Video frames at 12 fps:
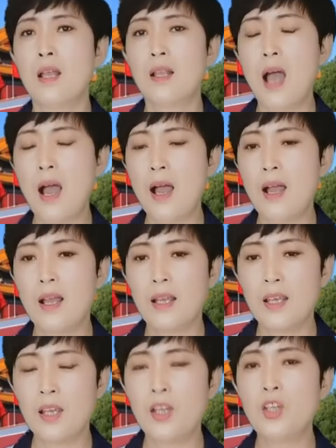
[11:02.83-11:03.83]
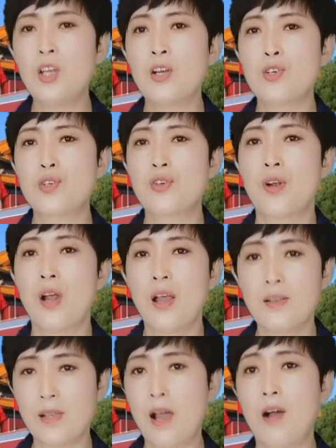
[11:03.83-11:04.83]
他一定
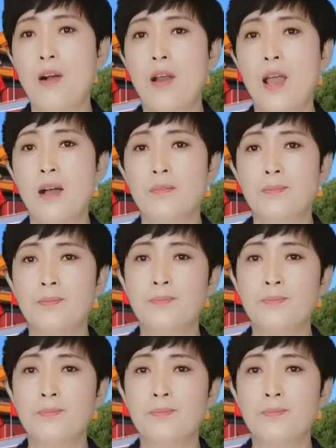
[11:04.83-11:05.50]
是在衡量。